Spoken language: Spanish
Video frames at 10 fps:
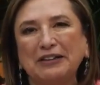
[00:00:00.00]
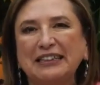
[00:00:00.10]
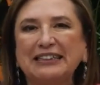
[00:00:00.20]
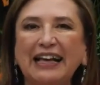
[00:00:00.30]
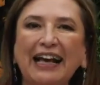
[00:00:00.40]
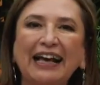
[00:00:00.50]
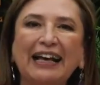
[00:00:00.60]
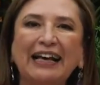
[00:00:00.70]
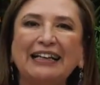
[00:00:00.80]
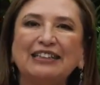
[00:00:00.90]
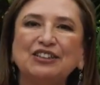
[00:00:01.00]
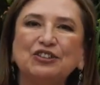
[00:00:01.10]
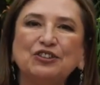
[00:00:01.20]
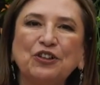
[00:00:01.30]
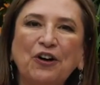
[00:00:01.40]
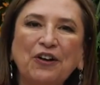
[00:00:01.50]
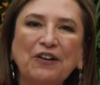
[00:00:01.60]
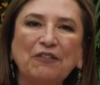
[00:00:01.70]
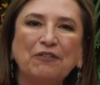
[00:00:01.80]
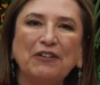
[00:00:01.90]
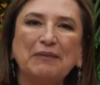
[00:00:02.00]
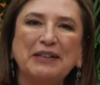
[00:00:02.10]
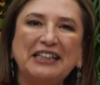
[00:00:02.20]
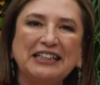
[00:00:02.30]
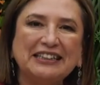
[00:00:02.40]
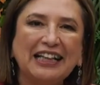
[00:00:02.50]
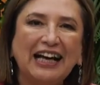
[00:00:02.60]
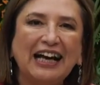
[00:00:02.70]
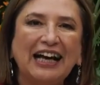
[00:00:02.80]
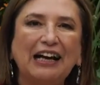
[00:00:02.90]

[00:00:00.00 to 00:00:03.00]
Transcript: Así es que soy feminista,